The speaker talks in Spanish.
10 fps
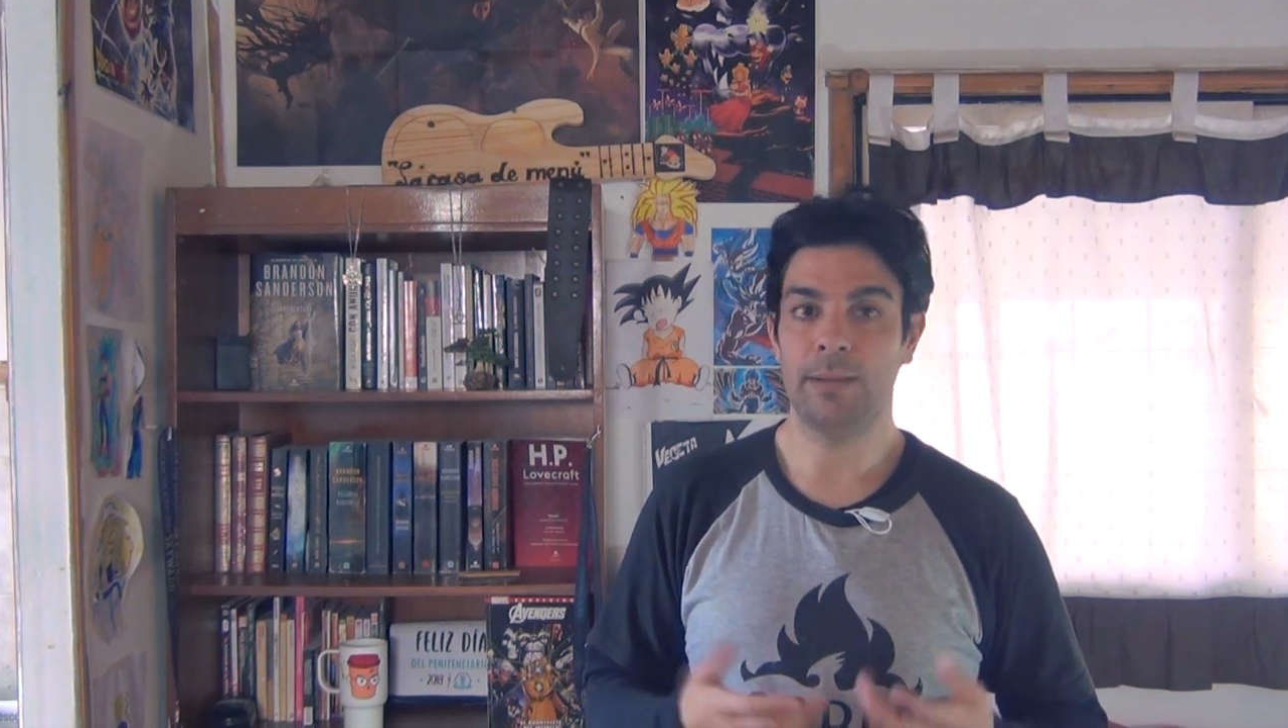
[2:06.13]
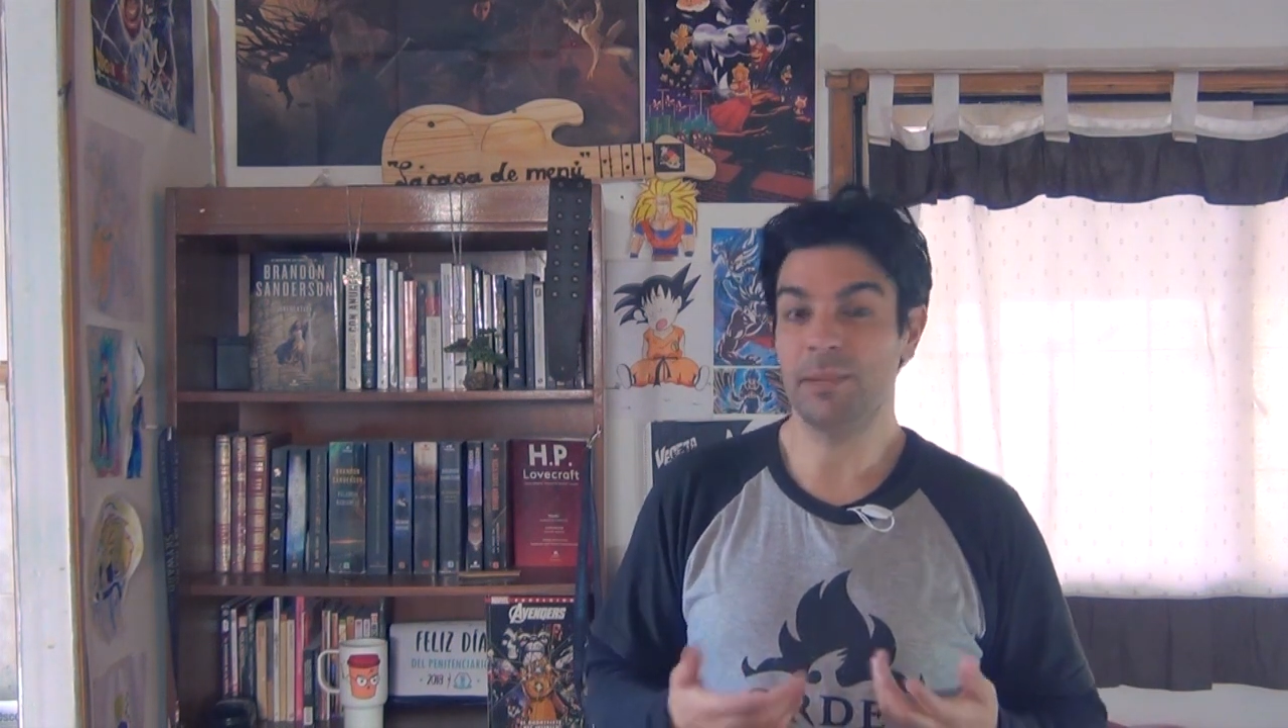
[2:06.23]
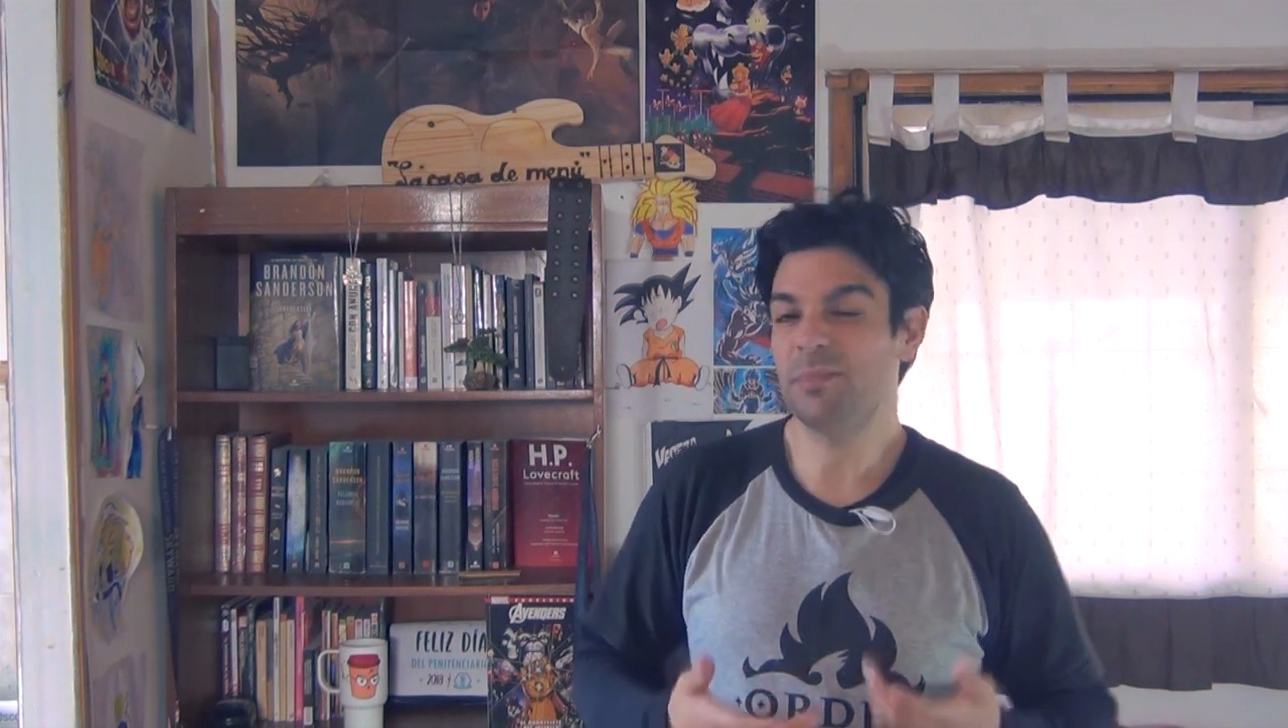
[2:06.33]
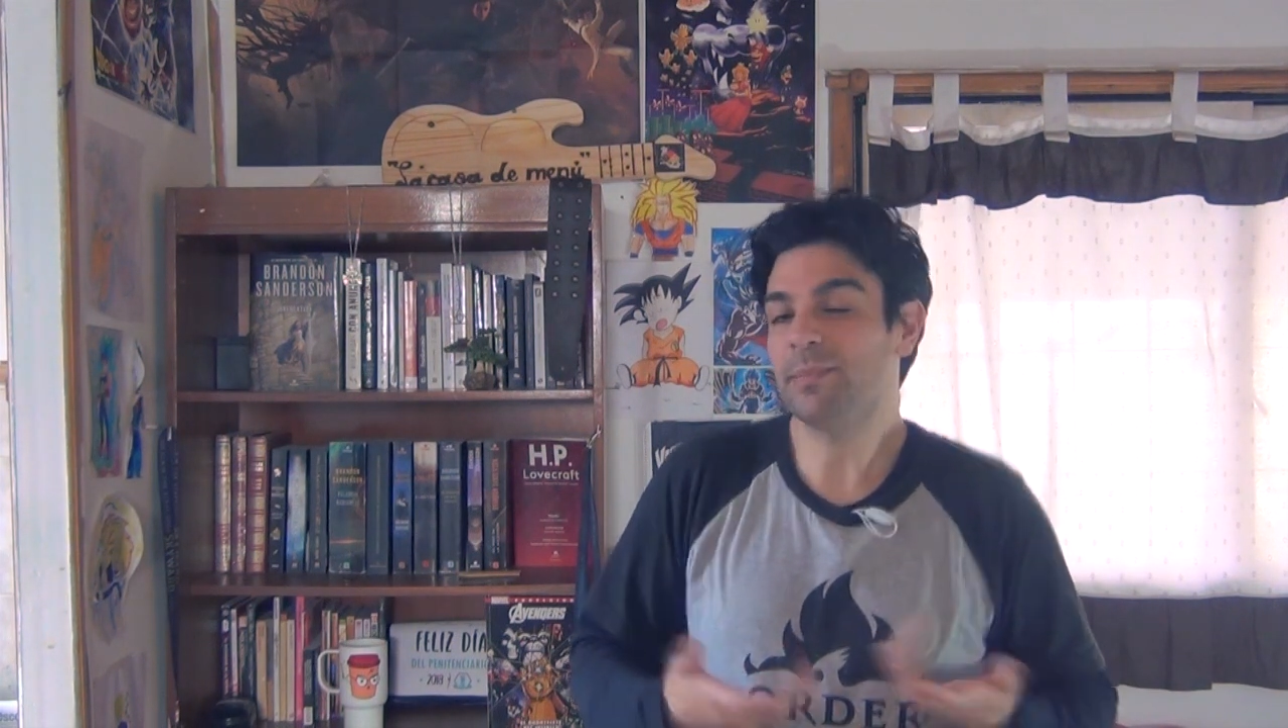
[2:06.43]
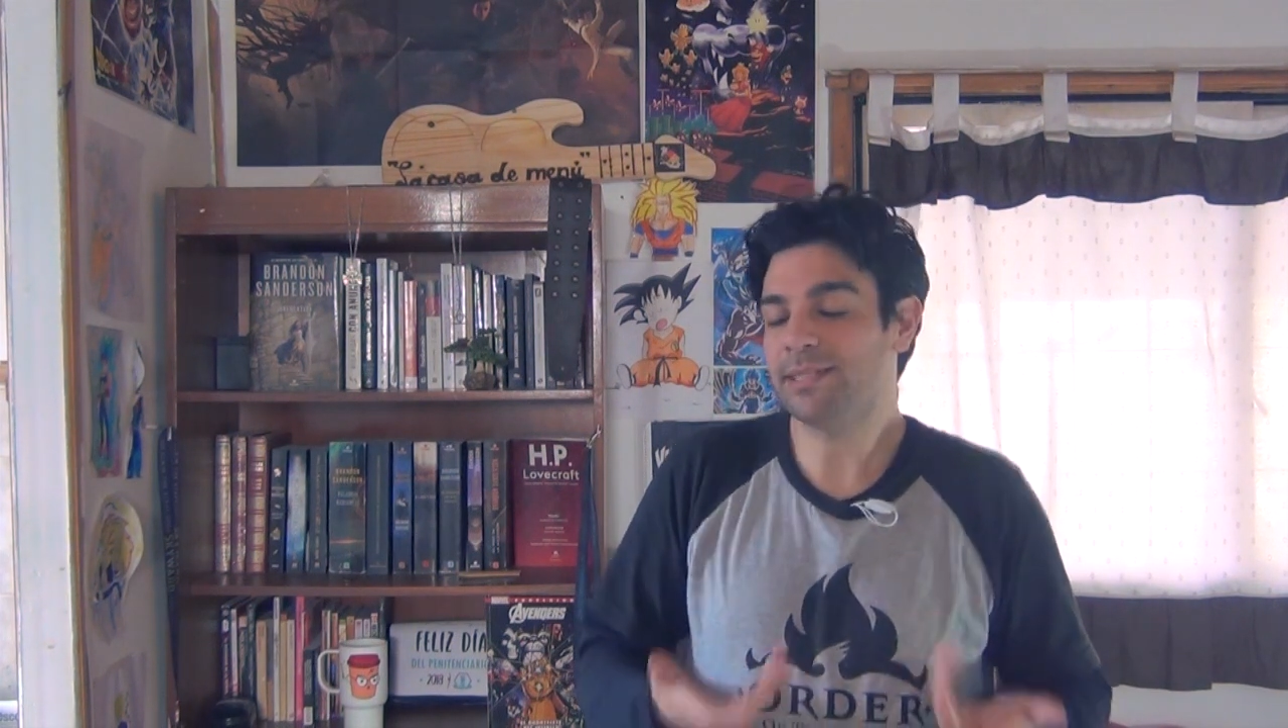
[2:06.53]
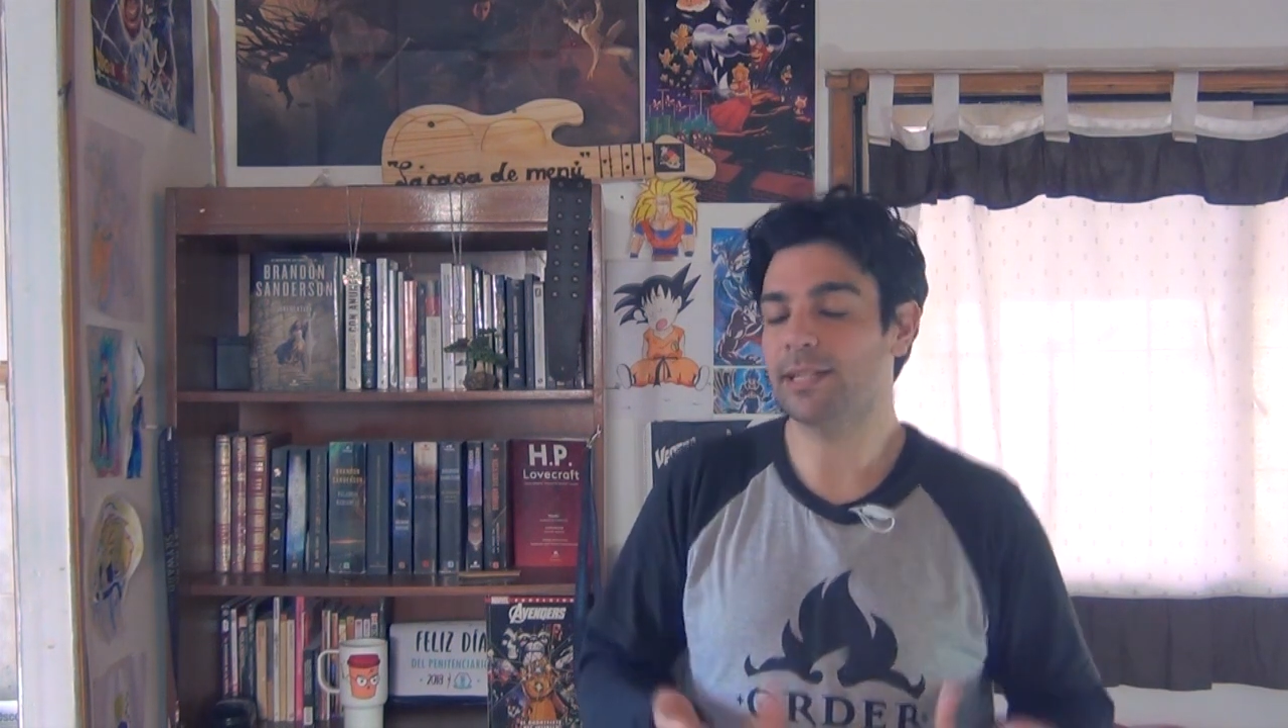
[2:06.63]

al menos